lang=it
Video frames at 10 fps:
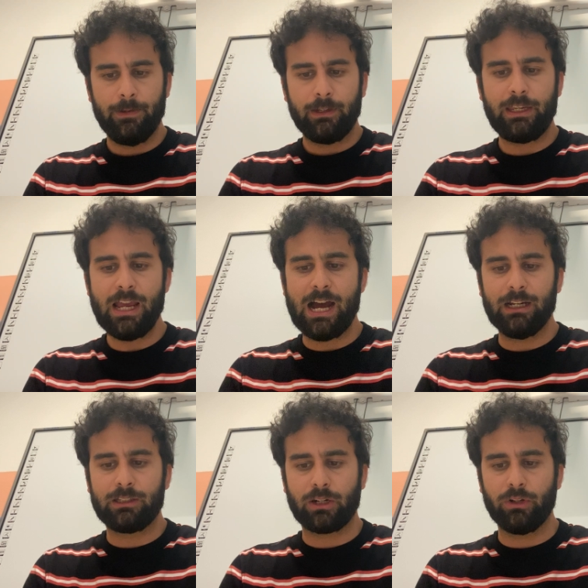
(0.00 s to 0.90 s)
Chi
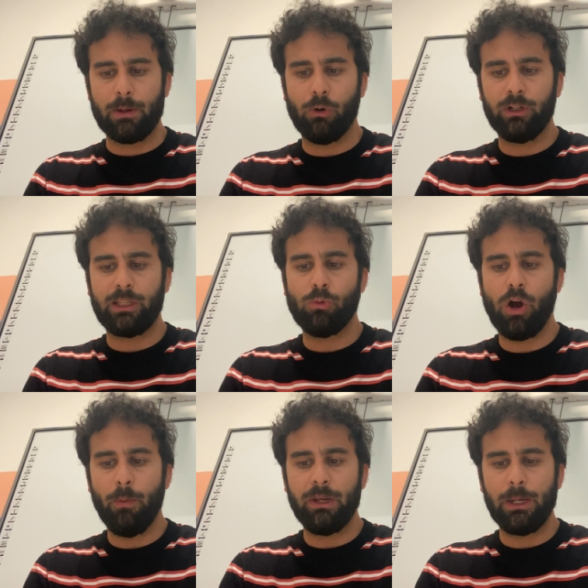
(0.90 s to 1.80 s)
altro dei molti
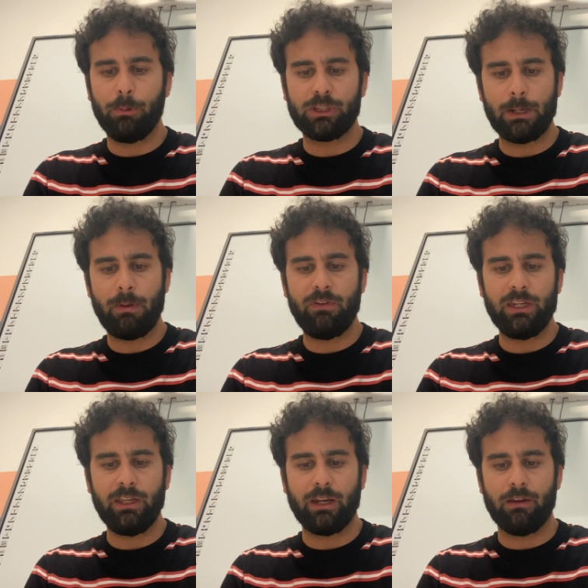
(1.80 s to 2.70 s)
uomini potrebbe
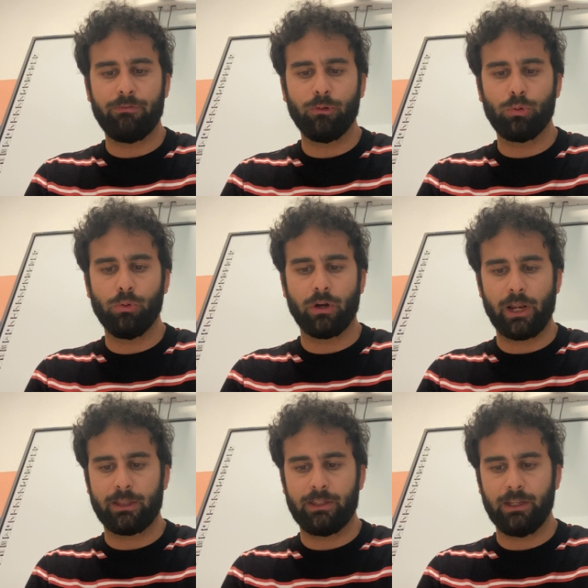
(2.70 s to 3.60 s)
venire in futuro
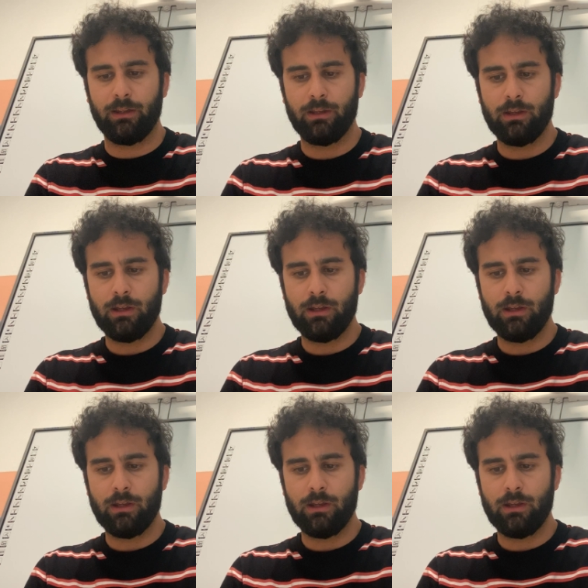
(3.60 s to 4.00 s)
da te?